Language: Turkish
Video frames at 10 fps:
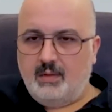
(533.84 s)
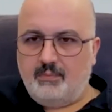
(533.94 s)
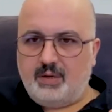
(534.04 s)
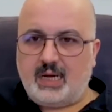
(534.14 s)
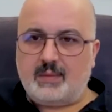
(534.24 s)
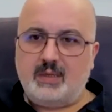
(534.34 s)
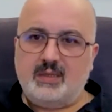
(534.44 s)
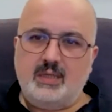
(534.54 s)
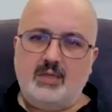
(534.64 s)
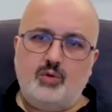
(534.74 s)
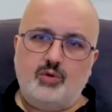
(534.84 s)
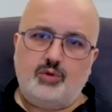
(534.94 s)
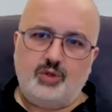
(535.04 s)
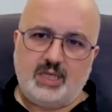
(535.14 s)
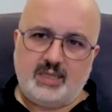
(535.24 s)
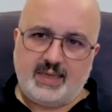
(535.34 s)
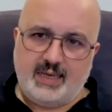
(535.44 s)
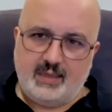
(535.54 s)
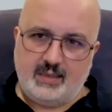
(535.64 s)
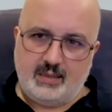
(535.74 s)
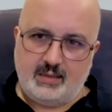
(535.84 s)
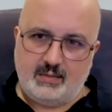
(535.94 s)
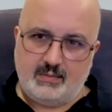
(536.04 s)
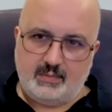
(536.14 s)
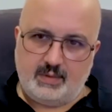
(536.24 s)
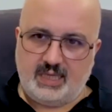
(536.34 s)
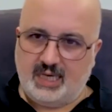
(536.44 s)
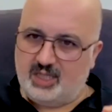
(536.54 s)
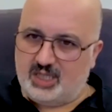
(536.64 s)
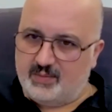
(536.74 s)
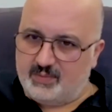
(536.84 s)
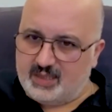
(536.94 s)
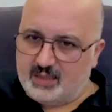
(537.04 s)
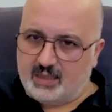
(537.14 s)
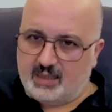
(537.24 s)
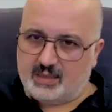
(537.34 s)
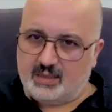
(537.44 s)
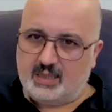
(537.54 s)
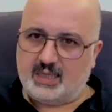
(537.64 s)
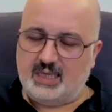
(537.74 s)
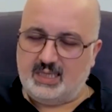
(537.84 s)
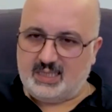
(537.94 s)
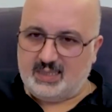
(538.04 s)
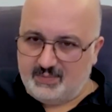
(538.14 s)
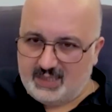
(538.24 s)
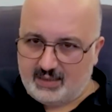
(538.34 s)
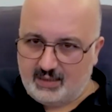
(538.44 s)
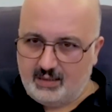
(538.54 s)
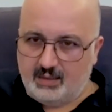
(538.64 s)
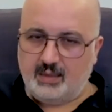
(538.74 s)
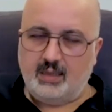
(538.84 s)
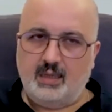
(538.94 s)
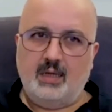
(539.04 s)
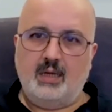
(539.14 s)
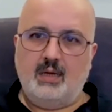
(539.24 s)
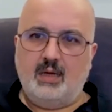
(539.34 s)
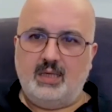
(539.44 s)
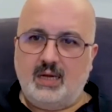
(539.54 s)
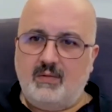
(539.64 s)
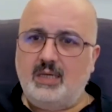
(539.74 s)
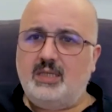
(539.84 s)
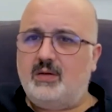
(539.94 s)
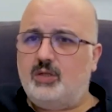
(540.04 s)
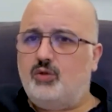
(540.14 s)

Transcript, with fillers: pragmatist düşünceye dayalı gençlerimizin arasındaki isimlerin yavaş yavaş